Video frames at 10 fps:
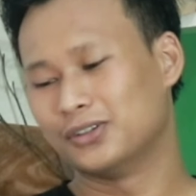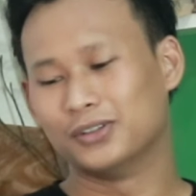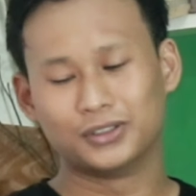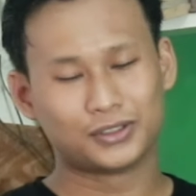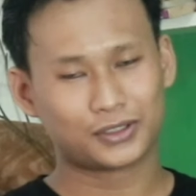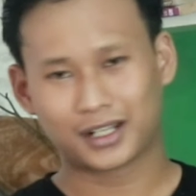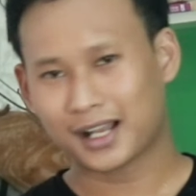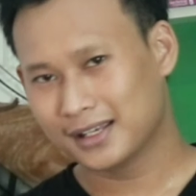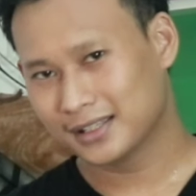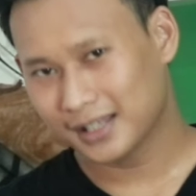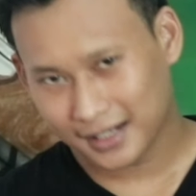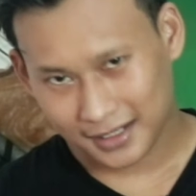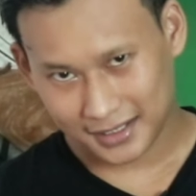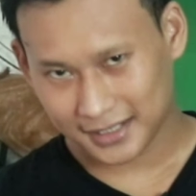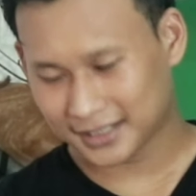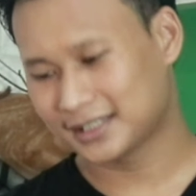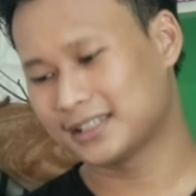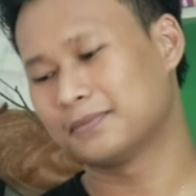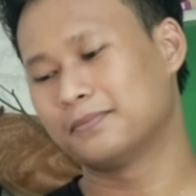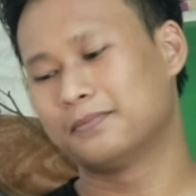untuk KYT NX Race
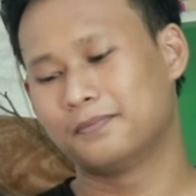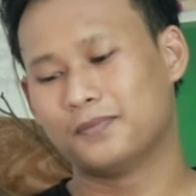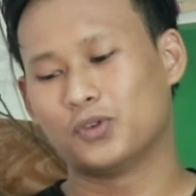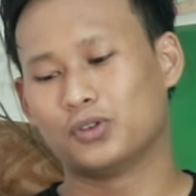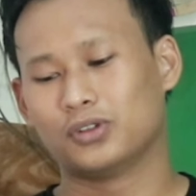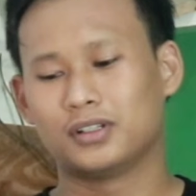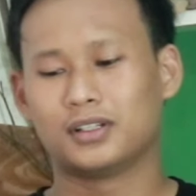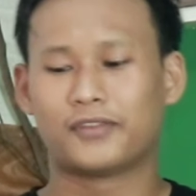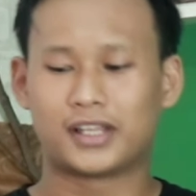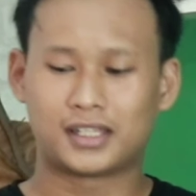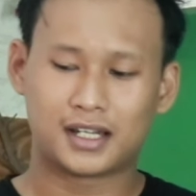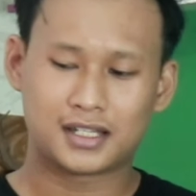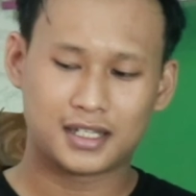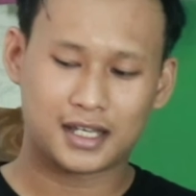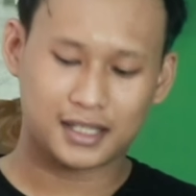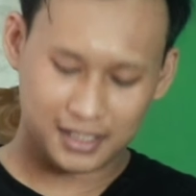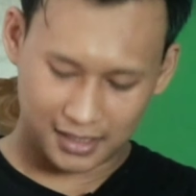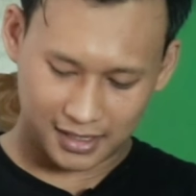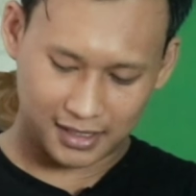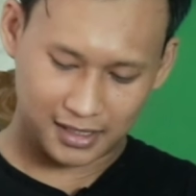ventilasi
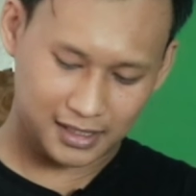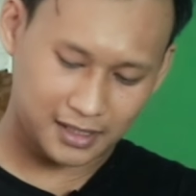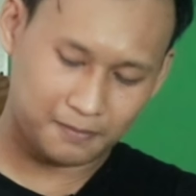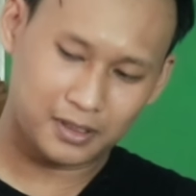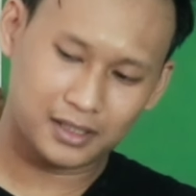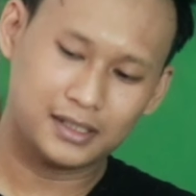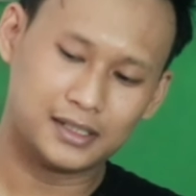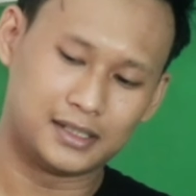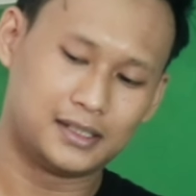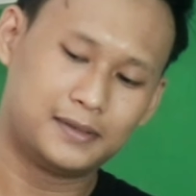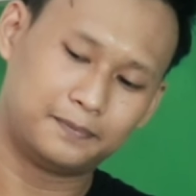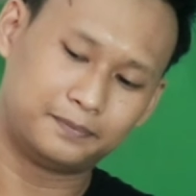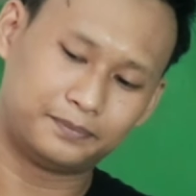atasnya seperti ini